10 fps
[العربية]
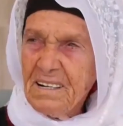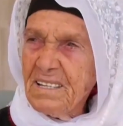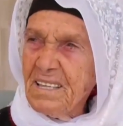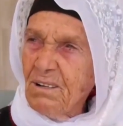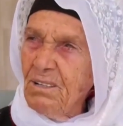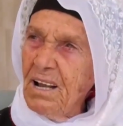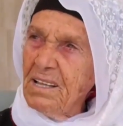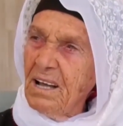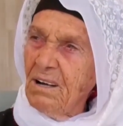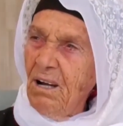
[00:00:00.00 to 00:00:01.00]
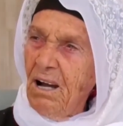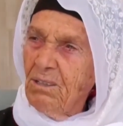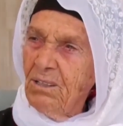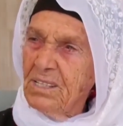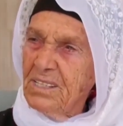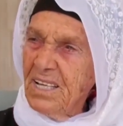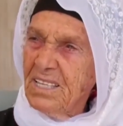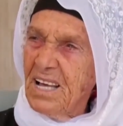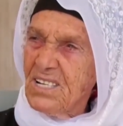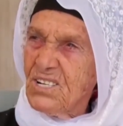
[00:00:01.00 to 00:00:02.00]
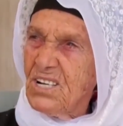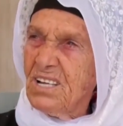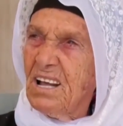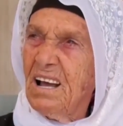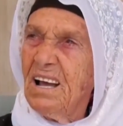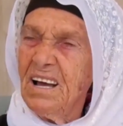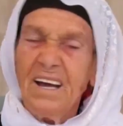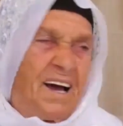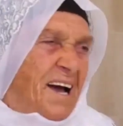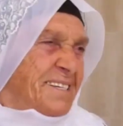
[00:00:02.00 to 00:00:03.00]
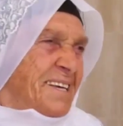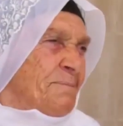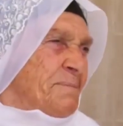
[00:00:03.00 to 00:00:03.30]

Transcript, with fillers: قلت أقول أروح أقعد تحت هالشجرة أحسن